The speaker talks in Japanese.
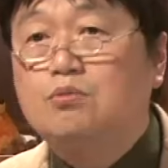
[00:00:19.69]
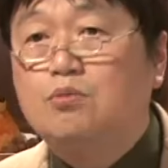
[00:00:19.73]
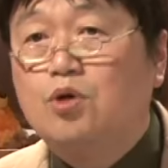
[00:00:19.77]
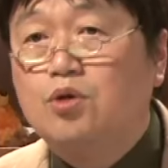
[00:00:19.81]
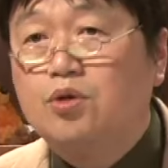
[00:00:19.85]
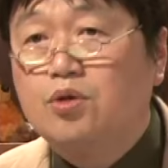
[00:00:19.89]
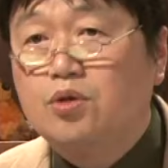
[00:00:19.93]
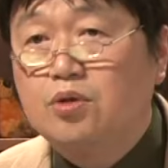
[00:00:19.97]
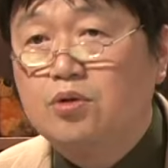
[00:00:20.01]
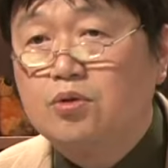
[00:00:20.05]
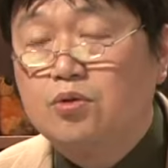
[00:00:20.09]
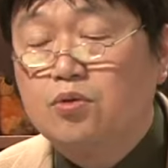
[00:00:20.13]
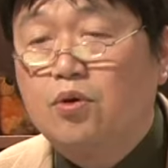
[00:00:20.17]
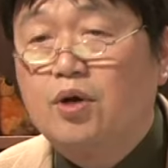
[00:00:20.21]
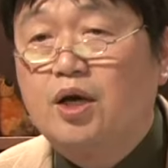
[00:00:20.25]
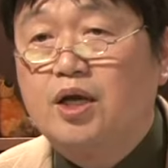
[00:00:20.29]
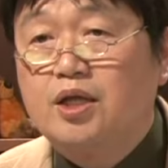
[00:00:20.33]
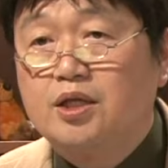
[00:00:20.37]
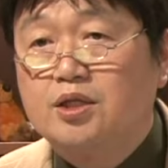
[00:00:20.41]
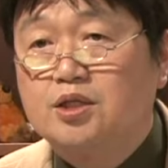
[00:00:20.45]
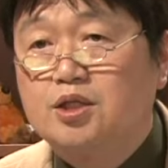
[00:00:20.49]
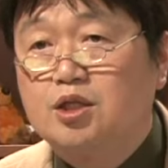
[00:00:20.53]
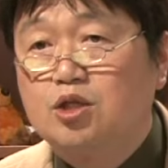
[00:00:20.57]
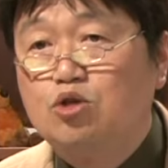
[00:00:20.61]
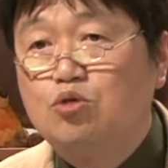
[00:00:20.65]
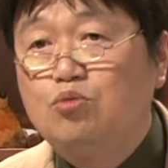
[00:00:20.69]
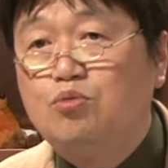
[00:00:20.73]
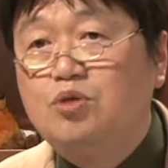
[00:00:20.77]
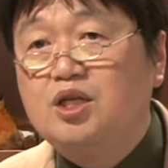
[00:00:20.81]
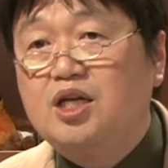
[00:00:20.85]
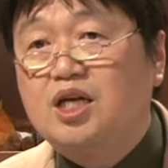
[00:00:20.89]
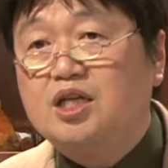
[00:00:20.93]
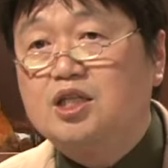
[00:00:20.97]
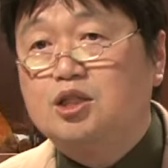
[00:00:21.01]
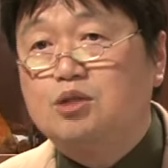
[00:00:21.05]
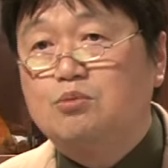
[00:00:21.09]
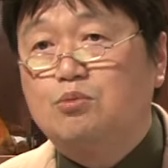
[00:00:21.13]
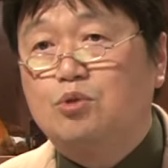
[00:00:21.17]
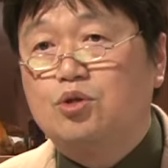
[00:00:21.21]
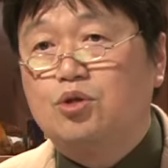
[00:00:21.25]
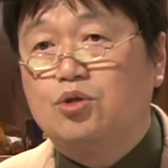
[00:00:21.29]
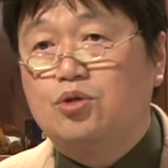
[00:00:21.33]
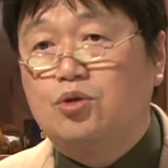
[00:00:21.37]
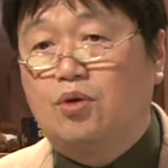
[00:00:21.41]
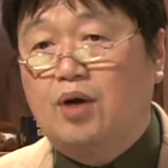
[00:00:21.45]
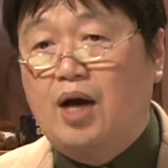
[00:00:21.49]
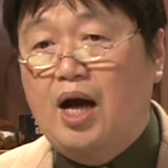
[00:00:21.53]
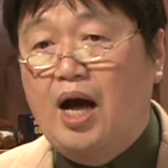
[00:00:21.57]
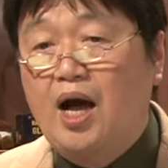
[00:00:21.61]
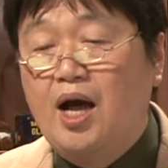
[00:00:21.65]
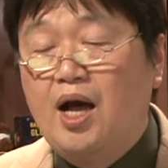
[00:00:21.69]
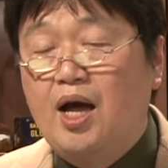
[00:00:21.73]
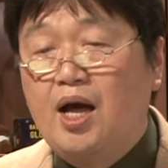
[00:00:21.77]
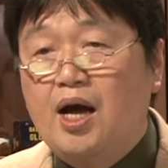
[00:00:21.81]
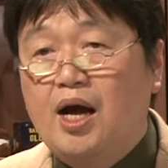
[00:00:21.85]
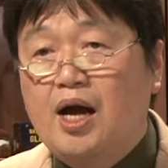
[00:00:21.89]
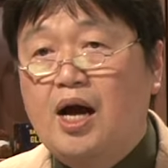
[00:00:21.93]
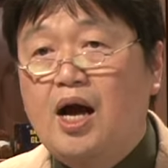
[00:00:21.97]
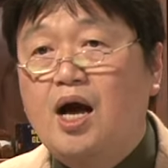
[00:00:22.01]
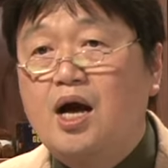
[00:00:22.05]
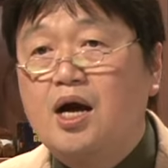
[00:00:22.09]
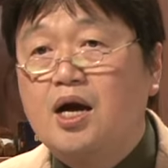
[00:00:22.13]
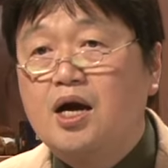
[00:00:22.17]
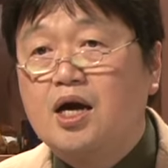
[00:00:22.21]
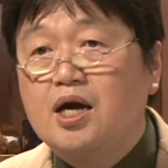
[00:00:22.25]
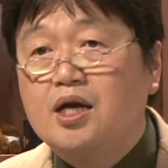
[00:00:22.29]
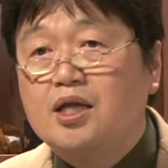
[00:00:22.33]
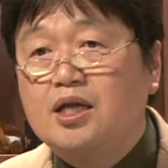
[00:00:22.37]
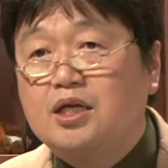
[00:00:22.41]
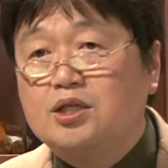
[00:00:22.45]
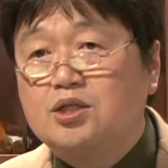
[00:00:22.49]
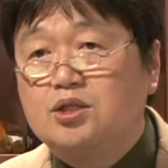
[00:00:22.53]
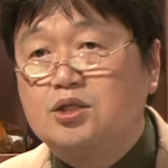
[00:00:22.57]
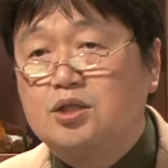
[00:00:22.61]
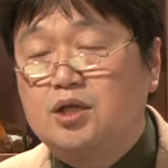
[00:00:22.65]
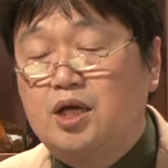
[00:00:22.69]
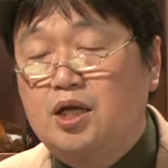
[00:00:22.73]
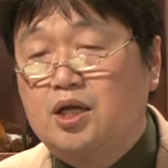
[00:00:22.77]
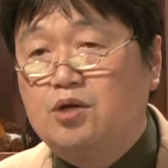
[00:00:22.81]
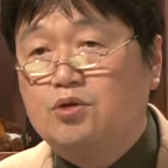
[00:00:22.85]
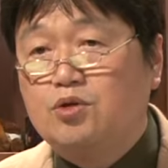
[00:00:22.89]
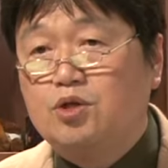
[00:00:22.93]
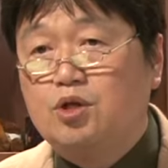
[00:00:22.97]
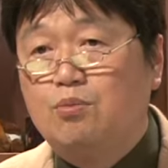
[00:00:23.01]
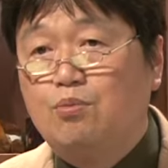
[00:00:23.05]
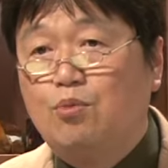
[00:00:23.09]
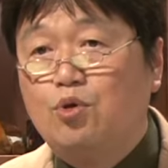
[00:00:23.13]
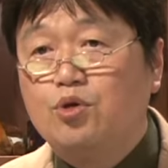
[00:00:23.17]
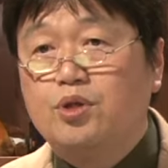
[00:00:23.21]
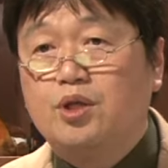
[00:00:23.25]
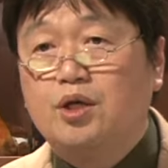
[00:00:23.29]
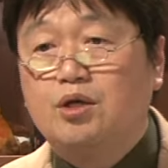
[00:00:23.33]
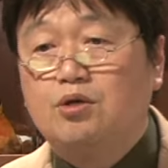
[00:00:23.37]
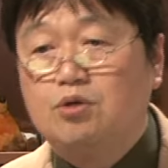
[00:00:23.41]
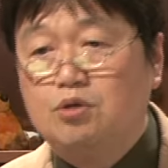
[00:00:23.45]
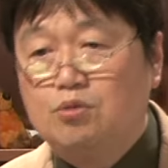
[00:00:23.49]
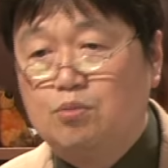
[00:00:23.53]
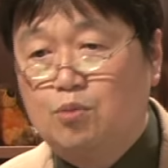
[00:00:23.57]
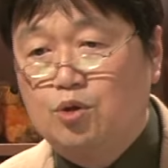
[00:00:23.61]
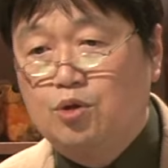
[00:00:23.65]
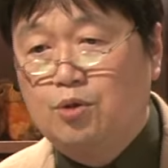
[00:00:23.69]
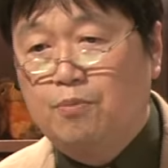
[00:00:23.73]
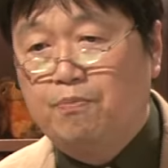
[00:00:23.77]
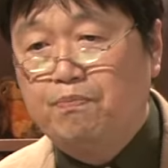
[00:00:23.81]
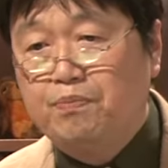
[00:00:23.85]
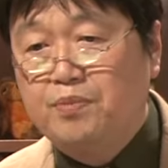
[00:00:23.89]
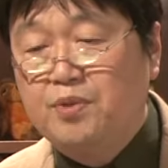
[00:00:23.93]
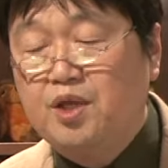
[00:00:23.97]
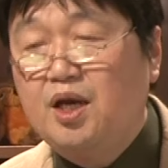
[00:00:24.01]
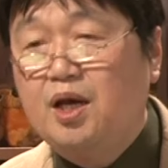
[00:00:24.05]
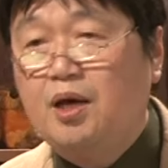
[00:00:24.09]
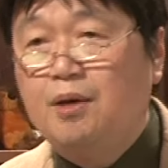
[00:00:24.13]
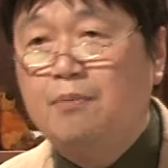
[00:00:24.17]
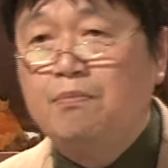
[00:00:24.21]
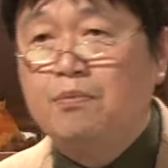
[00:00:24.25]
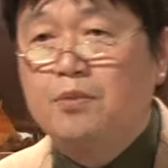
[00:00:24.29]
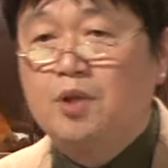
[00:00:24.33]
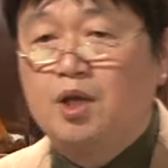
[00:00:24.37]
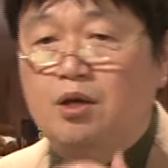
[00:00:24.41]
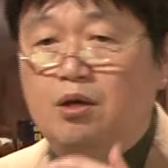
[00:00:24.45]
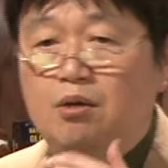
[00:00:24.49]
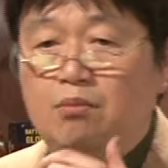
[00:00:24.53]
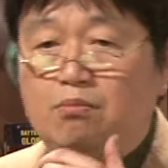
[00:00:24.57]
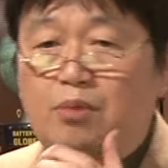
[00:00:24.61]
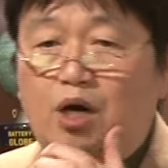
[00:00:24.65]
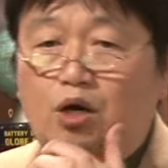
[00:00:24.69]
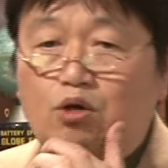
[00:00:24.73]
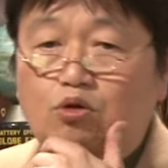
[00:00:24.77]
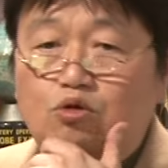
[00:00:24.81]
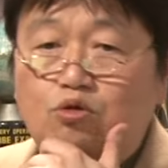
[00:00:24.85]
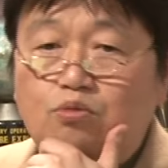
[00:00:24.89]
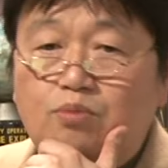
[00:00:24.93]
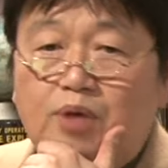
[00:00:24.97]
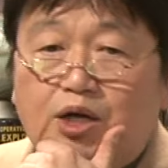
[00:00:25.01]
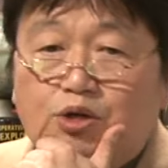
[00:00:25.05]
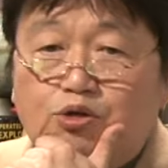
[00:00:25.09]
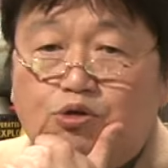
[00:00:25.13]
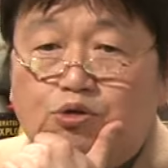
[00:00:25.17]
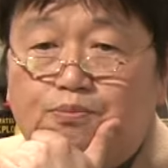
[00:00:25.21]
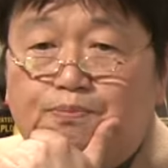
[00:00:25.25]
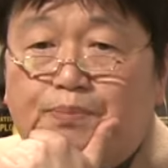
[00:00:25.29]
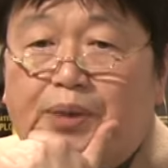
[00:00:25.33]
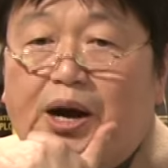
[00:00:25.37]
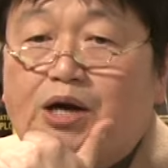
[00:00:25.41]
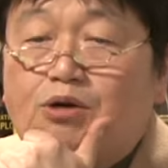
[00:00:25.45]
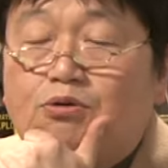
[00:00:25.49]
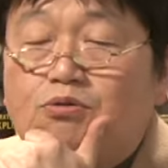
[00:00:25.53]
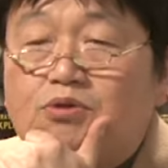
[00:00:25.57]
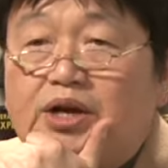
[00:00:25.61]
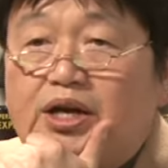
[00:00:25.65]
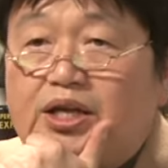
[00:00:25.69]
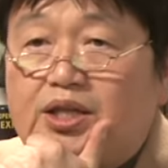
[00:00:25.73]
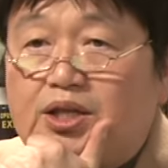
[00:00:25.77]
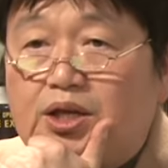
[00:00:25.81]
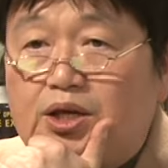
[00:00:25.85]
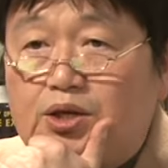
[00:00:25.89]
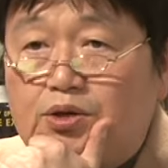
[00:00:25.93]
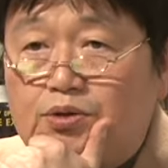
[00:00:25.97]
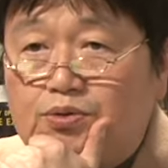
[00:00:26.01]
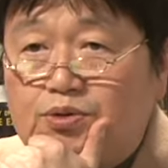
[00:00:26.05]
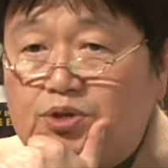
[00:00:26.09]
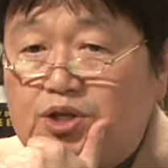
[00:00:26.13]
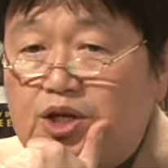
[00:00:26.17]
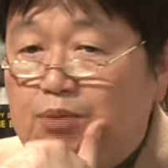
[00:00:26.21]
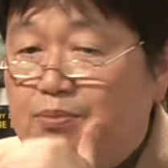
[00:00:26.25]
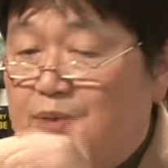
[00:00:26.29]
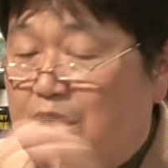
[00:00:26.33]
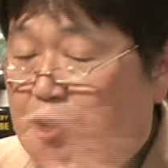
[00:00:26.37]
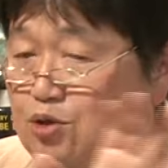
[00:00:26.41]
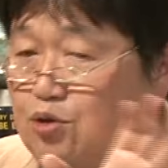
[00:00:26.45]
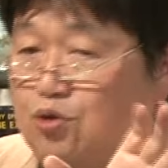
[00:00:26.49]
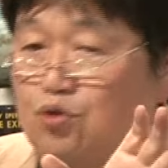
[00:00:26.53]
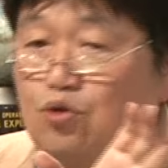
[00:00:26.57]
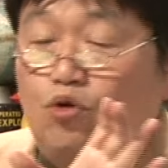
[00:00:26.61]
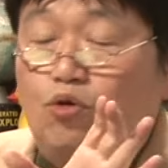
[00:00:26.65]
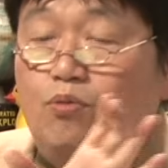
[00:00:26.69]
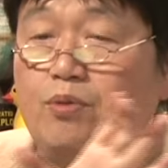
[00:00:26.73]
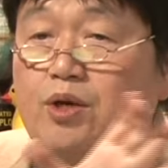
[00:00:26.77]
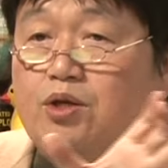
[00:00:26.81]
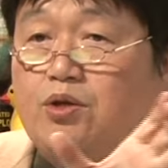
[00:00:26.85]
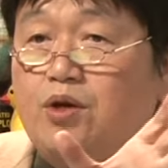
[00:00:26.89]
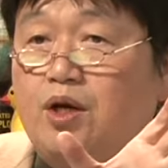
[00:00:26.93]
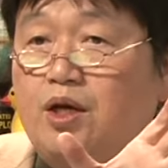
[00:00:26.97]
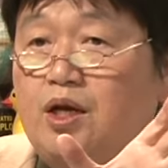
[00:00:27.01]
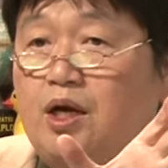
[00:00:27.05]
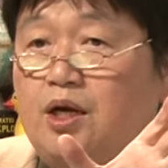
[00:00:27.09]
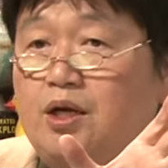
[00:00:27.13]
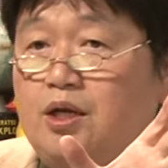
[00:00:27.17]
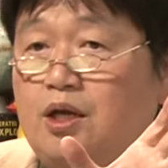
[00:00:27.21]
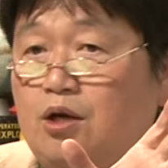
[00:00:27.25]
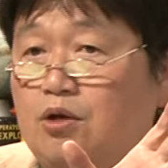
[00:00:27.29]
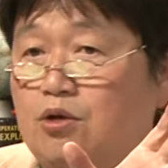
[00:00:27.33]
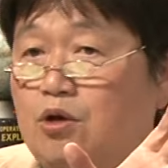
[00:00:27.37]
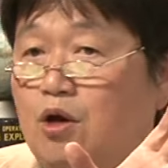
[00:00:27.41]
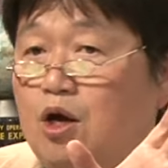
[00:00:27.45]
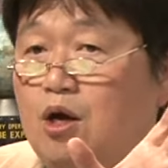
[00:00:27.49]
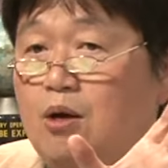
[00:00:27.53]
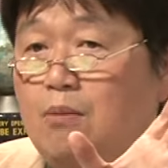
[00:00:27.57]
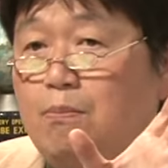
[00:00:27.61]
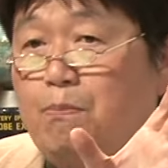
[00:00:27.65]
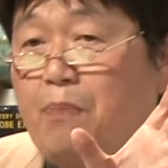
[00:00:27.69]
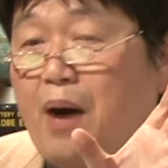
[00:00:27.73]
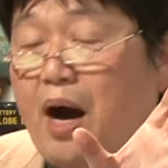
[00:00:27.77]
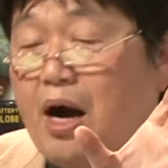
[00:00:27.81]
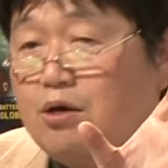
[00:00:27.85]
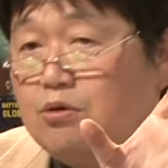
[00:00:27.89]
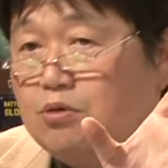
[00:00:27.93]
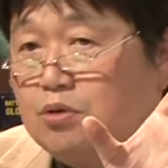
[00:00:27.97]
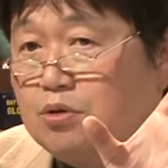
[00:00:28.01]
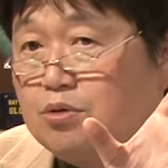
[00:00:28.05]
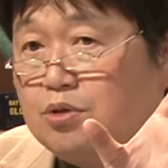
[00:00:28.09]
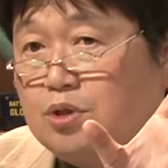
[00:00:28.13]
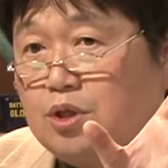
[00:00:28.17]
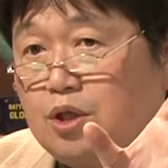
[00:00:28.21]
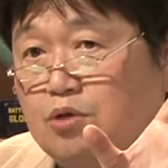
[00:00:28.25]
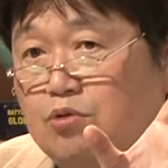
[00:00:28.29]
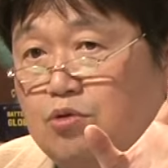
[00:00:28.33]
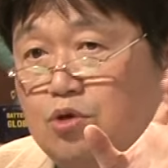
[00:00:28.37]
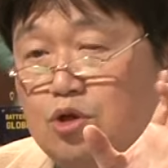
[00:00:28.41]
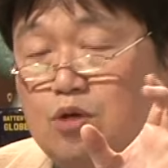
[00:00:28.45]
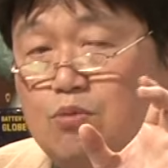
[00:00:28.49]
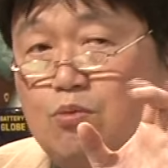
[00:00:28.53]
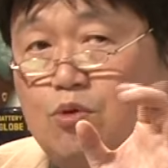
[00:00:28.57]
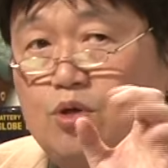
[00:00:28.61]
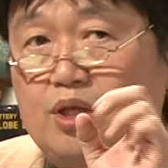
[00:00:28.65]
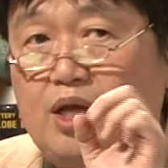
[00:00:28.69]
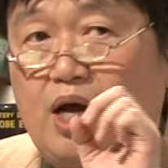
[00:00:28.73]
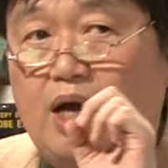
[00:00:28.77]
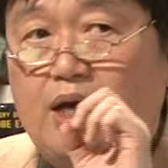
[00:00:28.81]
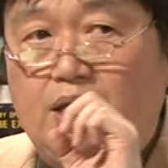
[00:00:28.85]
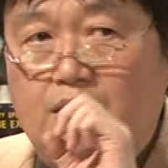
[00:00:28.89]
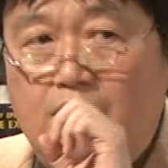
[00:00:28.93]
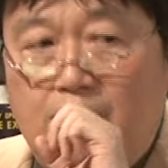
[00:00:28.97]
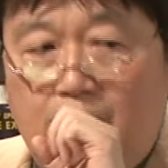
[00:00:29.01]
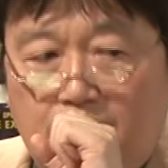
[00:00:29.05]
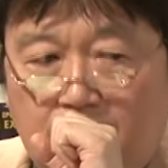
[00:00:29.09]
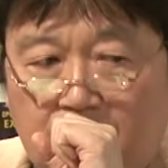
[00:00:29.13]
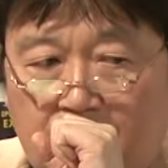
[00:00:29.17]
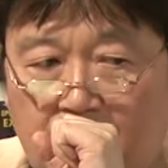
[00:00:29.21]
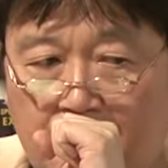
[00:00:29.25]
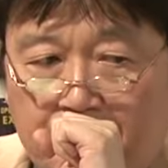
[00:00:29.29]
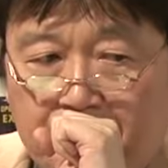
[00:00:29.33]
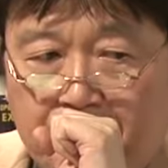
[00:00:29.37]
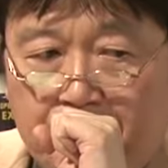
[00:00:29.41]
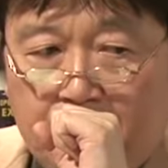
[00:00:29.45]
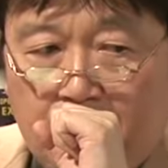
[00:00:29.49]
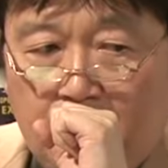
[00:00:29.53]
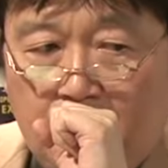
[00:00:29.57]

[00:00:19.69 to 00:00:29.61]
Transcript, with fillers: るもんとかですね生み出すものとか考え出すんじゃなくて持ってくるもので、まあ、うまくパクれっていうふうに今ちょっとコメントが流れたけどパクるっていうのでもないんだよな。